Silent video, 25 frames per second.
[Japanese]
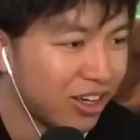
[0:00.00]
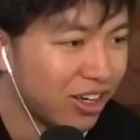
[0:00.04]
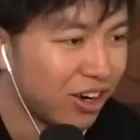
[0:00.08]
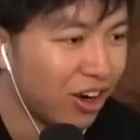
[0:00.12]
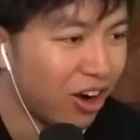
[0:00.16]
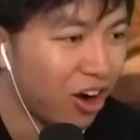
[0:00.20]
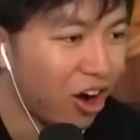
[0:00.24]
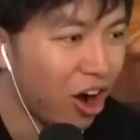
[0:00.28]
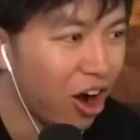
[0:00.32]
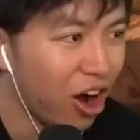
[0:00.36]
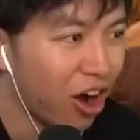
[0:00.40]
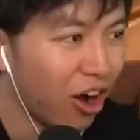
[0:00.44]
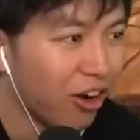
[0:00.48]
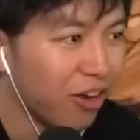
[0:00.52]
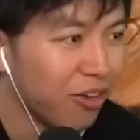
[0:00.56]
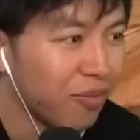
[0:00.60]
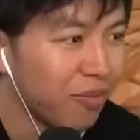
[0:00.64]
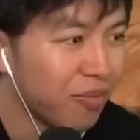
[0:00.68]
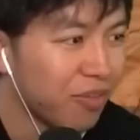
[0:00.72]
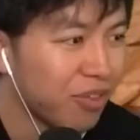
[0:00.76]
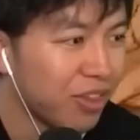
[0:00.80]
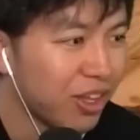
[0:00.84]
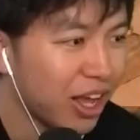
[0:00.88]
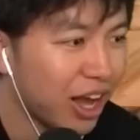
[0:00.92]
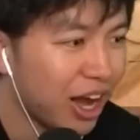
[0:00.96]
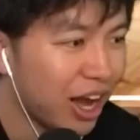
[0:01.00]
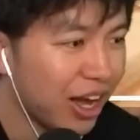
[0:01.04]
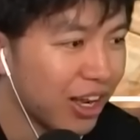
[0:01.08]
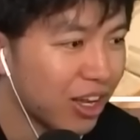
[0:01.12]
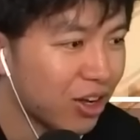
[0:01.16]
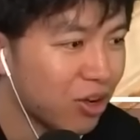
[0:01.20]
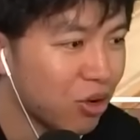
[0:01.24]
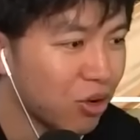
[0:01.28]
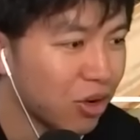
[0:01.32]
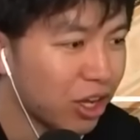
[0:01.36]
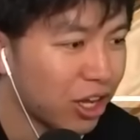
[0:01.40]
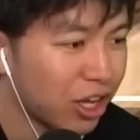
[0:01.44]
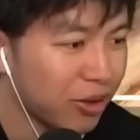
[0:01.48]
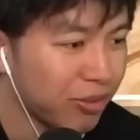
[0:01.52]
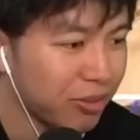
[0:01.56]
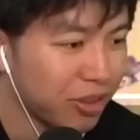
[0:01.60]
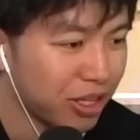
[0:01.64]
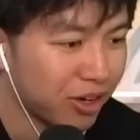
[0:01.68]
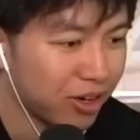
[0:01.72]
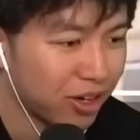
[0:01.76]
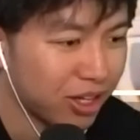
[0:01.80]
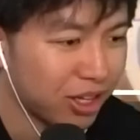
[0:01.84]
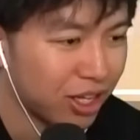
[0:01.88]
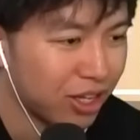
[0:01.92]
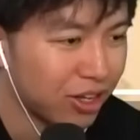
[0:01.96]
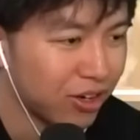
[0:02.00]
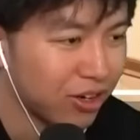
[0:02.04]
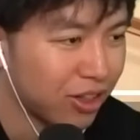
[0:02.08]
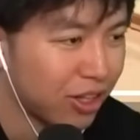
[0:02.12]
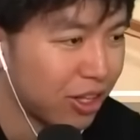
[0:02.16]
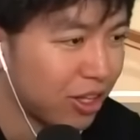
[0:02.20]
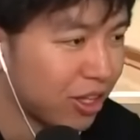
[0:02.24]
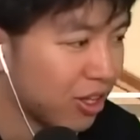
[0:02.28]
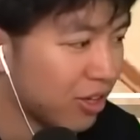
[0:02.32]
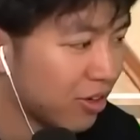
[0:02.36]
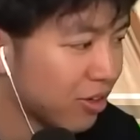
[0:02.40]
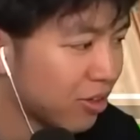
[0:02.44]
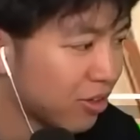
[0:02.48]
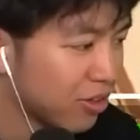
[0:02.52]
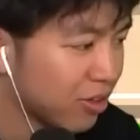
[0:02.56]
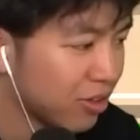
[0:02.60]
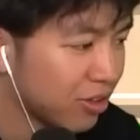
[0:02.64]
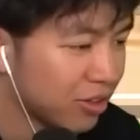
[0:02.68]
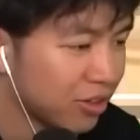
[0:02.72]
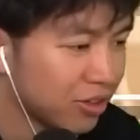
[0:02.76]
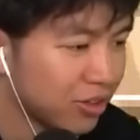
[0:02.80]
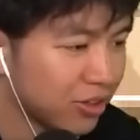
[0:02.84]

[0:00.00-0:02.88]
ああで羽攻撃みたいなのができるんだなるほど